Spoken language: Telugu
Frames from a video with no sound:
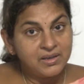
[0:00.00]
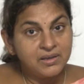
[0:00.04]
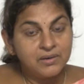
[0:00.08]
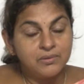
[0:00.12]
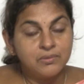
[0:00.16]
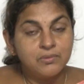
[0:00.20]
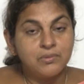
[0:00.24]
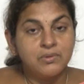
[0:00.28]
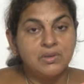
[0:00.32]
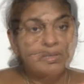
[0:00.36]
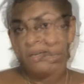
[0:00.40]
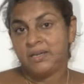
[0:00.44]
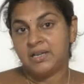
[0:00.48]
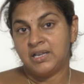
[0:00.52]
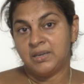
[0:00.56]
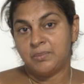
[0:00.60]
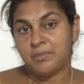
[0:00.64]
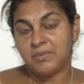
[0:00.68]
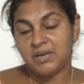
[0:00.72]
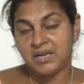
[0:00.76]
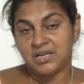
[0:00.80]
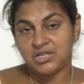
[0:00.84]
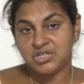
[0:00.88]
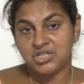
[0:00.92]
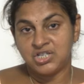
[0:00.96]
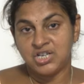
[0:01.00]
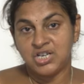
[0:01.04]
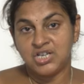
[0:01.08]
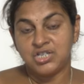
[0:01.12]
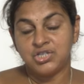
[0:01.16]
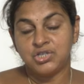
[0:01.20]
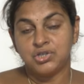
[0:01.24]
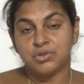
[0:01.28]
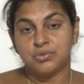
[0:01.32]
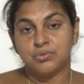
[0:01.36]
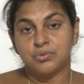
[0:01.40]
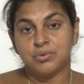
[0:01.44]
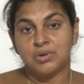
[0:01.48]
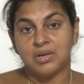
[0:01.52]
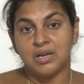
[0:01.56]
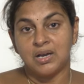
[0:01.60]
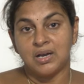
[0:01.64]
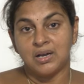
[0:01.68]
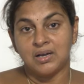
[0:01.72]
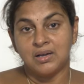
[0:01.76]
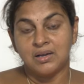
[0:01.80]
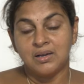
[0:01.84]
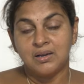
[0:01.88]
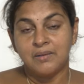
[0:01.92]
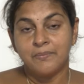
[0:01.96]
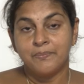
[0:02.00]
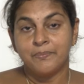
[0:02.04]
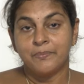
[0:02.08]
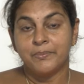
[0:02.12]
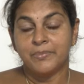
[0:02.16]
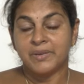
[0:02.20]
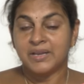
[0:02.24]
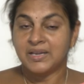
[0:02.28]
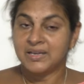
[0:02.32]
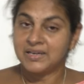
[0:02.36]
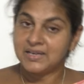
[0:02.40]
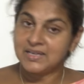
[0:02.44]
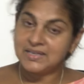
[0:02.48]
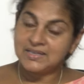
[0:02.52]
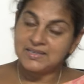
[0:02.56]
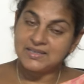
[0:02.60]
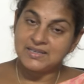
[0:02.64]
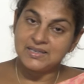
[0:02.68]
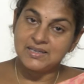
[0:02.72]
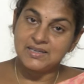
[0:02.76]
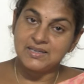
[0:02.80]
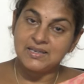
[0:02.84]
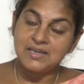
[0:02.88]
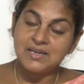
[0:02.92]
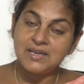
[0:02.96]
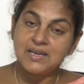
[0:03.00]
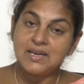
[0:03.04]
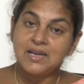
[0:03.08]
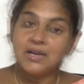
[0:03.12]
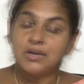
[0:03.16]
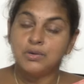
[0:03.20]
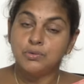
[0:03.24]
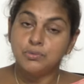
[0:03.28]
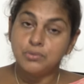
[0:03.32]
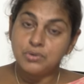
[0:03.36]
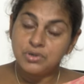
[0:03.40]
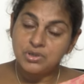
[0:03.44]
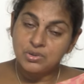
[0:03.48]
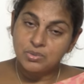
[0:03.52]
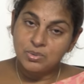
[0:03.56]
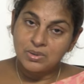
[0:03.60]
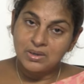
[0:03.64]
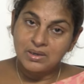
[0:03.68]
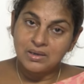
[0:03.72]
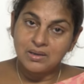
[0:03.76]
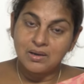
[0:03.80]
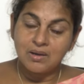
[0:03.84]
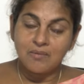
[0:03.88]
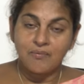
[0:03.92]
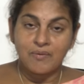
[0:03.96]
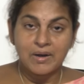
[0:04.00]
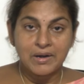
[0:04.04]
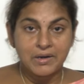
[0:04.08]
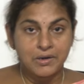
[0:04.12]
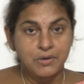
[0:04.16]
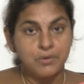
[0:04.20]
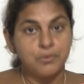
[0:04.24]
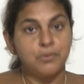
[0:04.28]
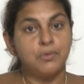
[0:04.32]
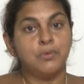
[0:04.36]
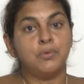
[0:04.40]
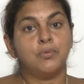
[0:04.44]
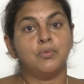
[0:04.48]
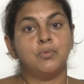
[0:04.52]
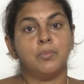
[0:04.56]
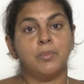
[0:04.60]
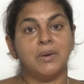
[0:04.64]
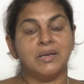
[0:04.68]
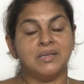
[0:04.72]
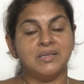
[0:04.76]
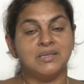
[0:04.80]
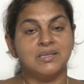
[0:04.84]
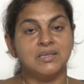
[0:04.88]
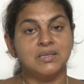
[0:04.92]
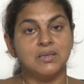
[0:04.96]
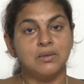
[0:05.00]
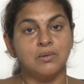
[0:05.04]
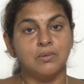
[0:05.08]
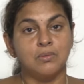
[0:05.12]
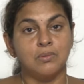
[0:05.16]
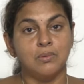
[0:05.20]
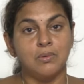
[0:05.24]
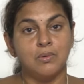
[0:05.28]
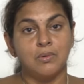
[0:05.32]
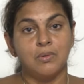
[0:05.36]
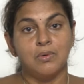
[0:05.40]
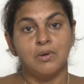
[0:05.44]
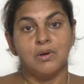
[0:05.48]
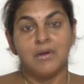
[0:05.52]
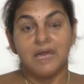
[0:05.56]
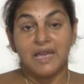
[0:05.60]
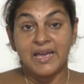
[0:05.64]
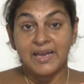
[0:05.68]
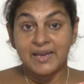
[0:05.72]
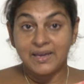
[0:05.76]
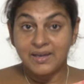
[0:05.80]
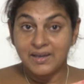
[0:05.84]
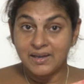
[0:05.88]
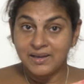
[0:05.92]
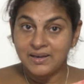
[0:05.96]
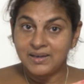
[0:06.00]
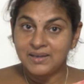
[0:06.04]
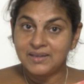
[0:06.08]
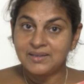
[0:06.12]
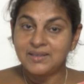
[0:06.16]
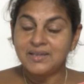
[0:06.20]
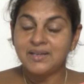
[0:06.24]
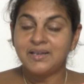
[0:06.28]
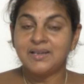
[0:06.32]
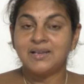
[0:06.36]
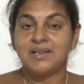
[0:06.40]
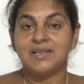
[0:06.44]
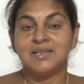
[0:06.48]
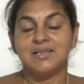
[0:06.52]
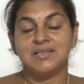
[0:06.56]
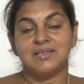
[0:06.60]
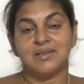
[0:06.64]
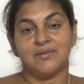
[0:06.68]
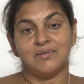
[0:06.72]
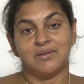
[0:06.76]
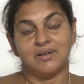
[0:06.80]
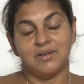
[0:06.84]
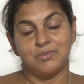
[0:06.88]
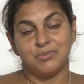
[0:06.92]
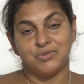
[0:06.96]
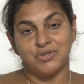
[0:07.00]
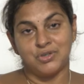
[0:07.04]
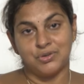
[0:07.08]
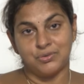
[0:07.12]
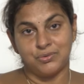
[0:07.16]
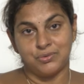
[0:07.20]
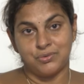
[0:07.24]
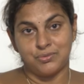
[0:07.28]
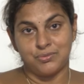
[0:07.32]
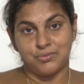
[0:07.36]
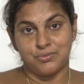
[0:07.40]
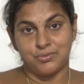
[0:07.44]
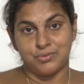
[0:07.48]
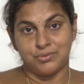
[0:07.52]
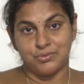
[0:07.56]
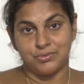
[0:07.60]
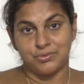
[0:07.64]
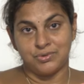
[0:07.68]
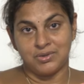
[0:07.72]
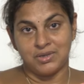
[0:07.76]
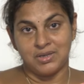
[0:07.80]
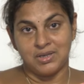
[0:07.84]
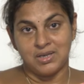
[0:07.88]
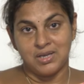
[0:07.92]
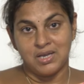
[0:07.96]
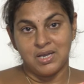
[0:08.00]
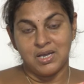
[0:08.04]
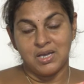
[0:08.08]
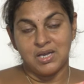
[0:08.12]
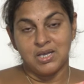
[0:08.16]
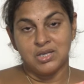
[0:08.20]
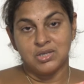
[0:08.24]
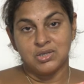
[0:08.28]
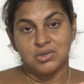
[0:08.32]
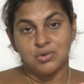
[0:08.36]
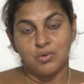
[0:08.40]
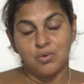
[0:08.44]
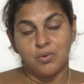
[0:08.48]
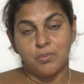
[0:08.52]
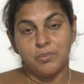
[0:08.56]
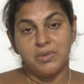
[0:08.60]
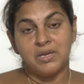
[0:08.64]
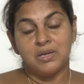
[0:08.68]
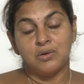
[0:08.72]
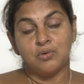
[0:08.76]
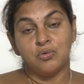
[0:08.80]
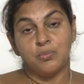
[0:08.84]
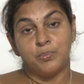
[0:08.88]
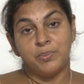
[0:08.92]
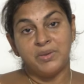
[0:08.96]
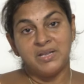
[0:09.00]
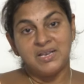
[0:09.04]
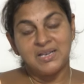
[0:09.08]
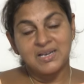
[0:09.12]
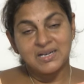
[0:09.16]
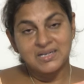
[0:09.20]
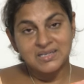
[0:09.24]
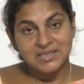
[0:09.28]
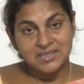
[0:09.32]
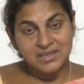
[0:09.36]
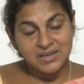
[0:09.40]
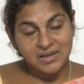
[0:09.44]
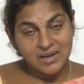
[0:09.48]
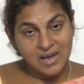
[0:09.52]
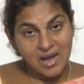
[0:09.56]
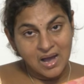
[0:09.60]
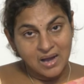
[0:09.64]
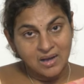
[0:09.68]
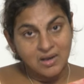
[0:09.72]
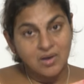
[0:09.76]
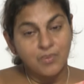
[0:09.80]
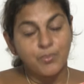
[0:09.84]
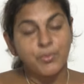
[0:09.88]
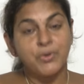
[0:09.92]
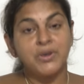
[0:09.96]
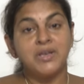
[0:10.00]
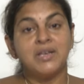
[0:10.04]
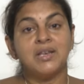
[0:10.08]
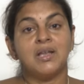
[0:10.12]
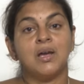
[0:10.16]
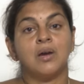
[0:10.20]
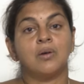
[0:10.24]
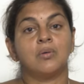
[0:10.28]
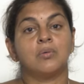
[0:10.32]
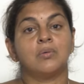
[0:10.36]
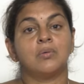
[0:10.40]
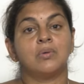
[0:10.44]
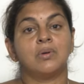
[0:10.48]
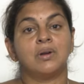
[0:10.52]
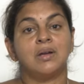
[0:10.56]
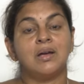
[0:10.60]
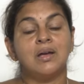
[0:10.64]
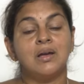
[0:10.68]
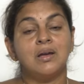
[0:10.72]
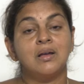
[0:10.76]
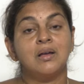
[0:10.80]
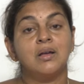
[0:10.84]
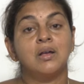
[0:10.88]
గారు టెర్మినేట్ చేయించుకున్నాక ప్రెగ్నెన్సీని యూజువల్గా వన్ టు టూ మంత్స్లో ఎగ్ అనేది రిలీజ్ అవ్వటం జరుగుతూ ఉంటుంది సో మీకు పీరియడ్స్ రాకపోయినా కూడా